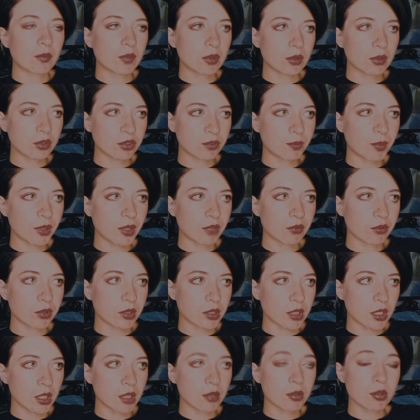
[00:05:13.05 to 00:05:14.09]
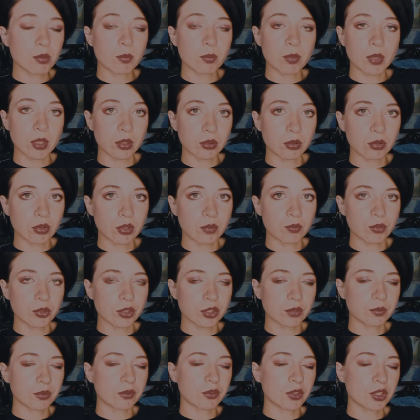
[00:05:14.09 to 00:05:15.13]
Плюс первую неделю температура
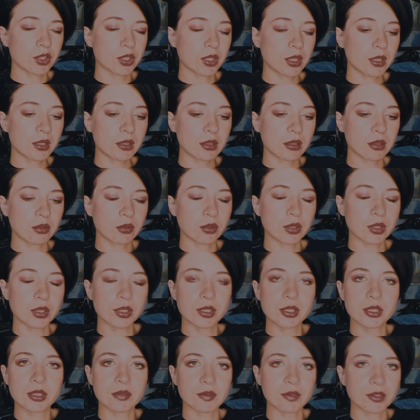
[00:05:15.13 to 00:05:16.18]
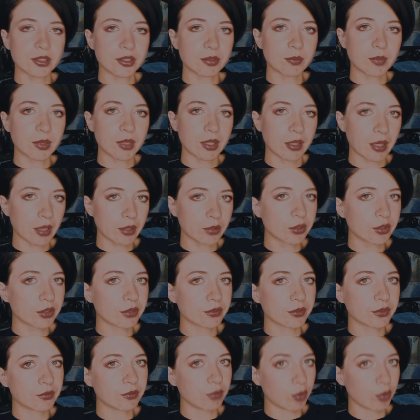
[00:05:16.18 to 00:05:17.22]
может повышаться до 38
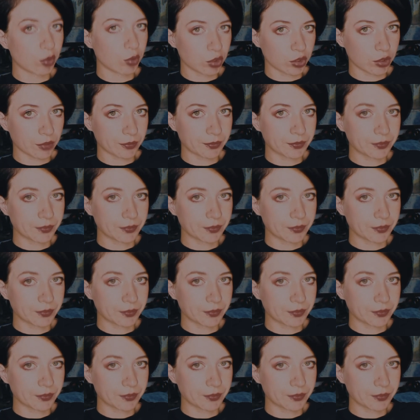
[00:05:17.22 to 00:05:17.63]
градусов и выше.